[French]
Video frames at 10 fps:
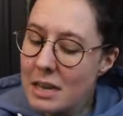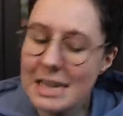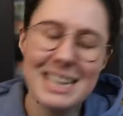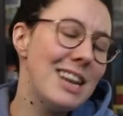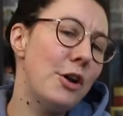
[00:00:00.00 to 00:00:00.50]

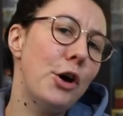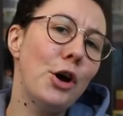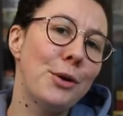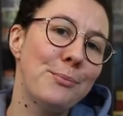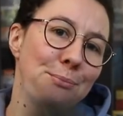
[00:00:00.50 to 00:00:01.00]
C'est
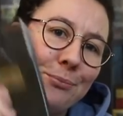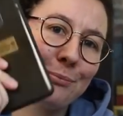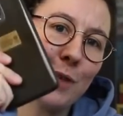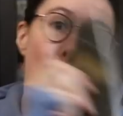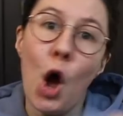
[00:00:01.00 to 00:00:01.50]
l'heure
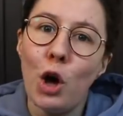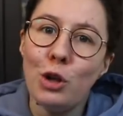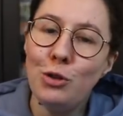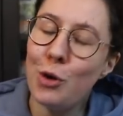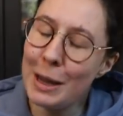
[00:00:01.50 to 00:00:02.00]

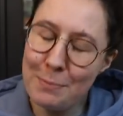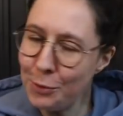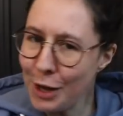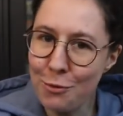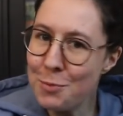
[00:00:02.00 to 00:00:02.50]
de
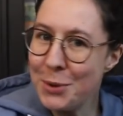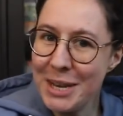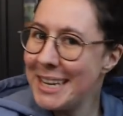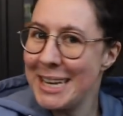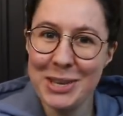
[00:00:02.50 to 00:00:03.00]
répondre à vos
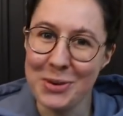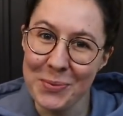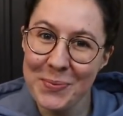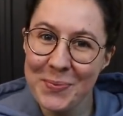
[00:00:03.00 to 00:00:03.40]
petites questions.